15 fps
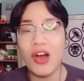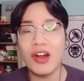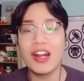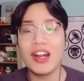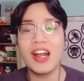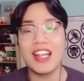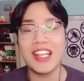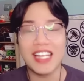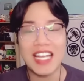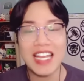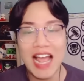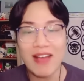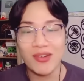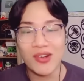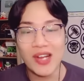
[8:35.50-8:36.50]
cho nên là những cái
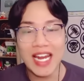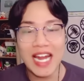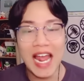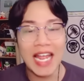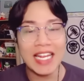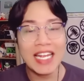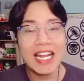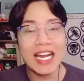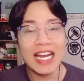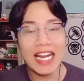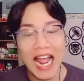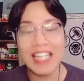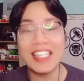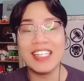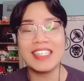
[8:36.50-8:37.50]
giá vũ khí này
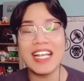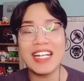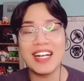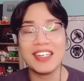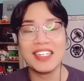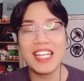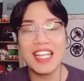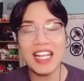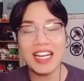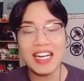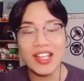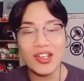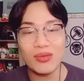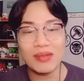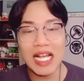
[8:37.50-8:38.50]
là những cái cần thiết
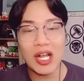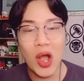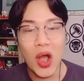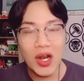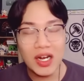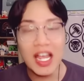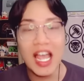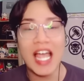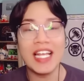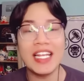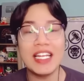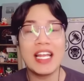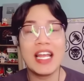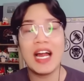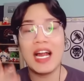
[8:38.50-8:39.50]
để chúng ta có
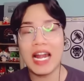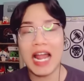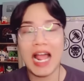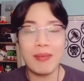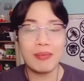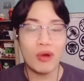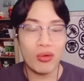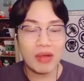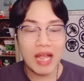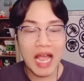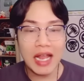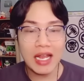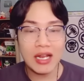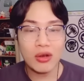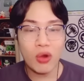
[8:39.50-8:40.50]
thể làm một
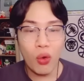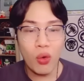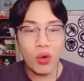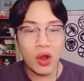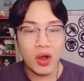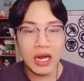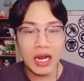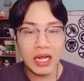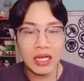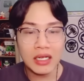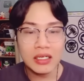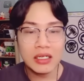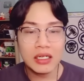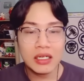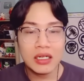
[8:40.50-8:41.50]
cái khu gọi là
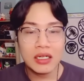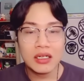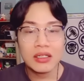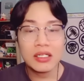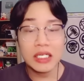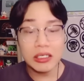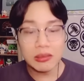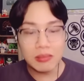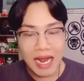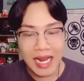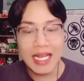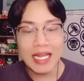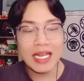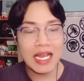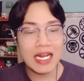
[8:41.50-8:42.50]
trưng
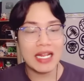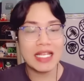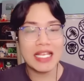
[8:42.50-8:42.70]
bày hay là